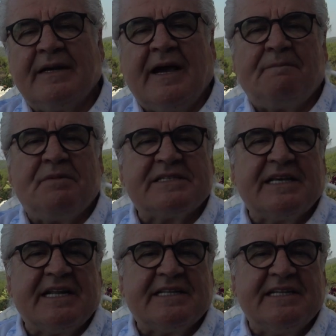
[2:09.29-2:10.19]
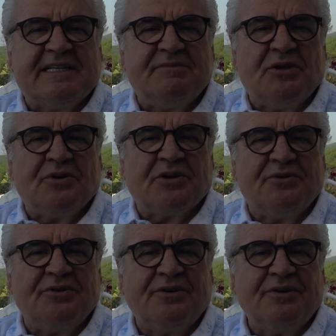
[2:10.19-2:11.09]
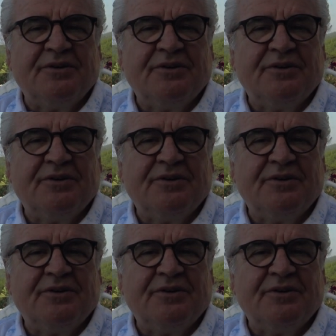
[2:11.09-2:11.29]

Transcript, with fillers: Ne yapması gerektiğini kimden öğreniyor?